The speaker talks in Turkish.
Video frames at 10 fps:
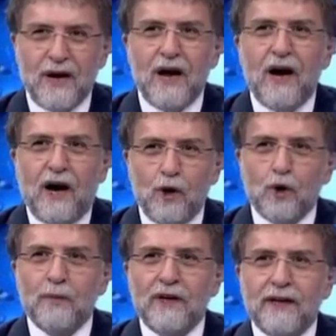
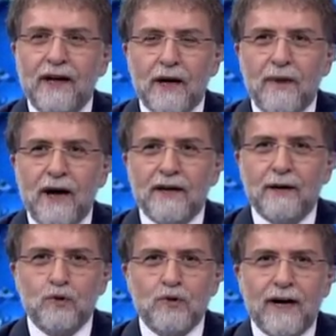Haluk Bilginer,
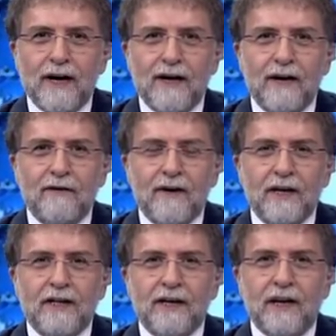Meryem Uzerli Buyurun.
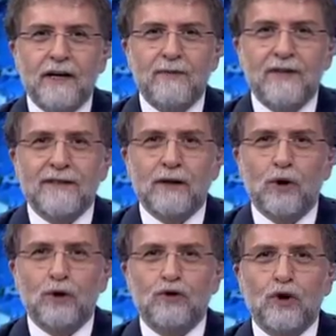ve Kenan
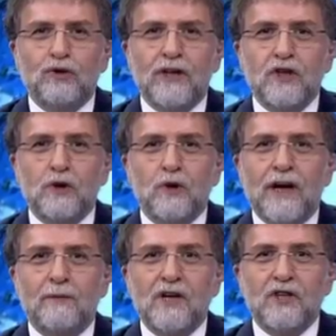İmirzalıoğlu. Çok
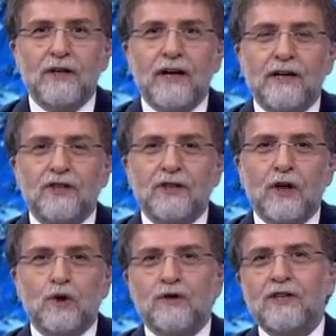teşekkürler, başarılar.
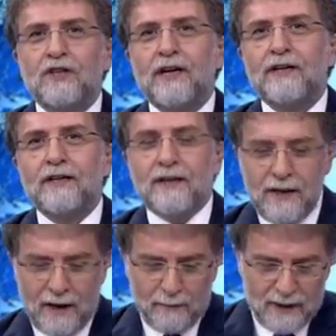Cingöz Recai'yi
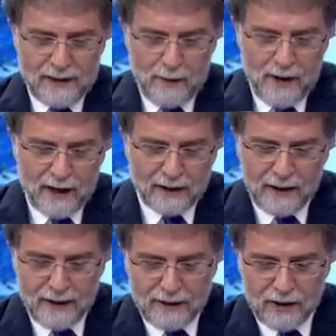biz de merakla
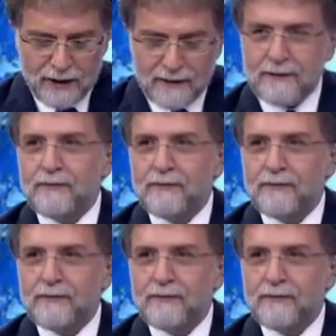izleyeceğiz.